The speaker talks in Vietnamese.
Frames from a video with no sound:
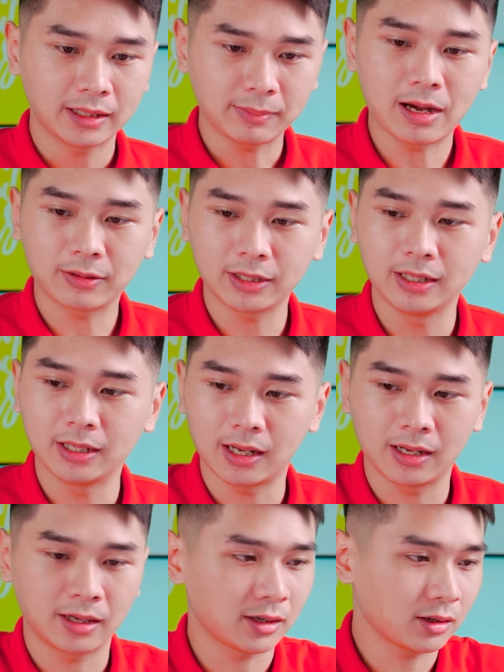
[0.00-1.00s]
Tiếp theo thì
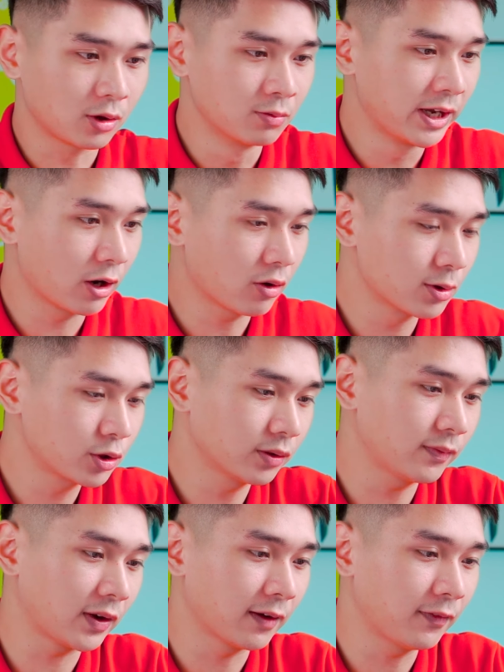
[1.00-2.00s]
à, cùng nghĩa qua một
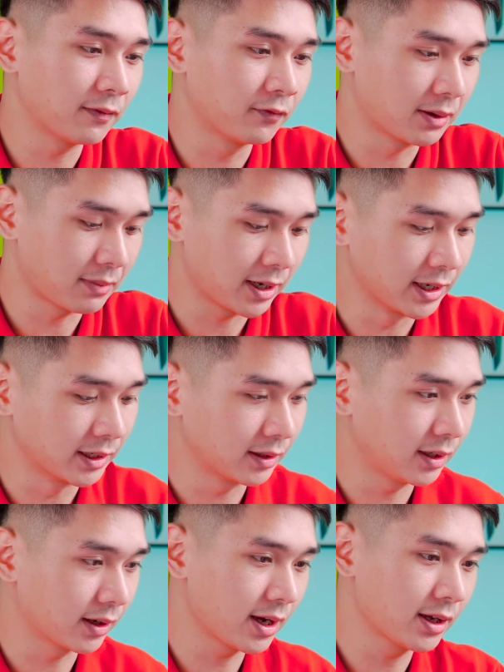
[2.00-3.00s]
chút về cái phần viền màn hình
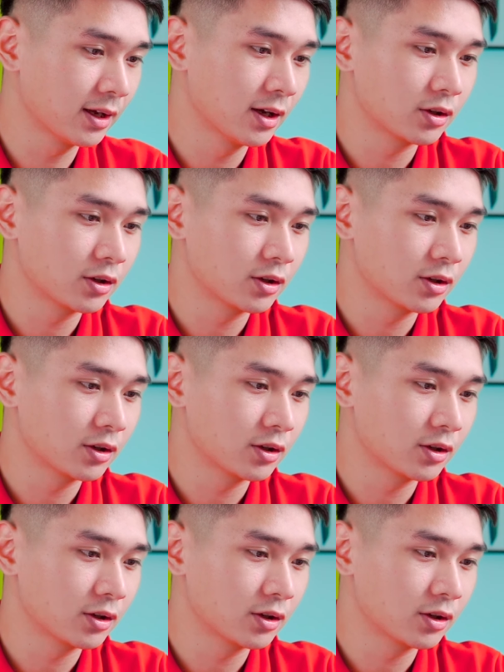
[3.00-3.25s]
thì ở đây